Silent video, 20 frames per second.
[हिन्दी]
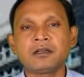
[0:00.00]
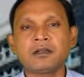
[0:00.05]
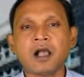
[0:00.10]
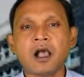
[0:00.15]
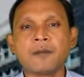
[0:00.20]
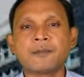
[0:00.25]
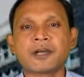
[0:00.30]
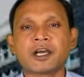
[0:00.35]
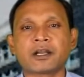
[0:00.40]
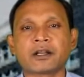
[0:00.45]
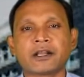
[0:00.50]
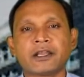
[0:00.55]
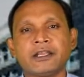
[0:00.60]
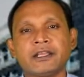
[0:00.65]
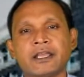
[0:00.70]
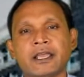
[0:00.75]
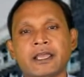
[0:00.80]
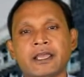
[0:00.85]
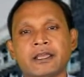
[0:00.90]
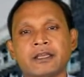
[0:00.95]
काम कर
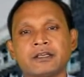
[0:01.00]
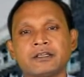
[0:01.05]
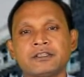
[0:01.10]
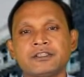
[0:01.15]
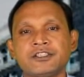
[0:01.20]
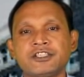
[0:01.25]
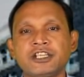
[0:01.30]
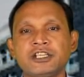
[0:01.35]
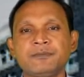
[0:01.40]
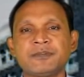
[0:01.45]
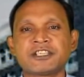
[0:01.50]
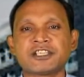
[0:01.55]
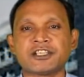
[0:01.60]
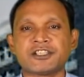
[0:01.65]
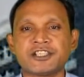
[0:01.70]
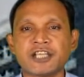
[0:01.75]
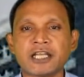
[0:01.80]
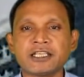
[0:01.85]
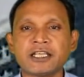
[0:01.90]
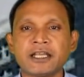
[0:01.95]
रही है जिनमें से
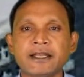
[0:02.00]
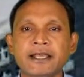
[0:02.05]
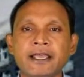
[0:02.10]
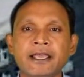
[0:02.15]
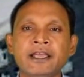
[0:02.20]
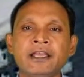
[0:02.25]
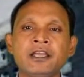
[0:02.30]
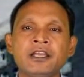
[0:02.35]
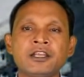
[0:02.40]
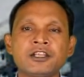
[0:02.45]
ज्यादा ने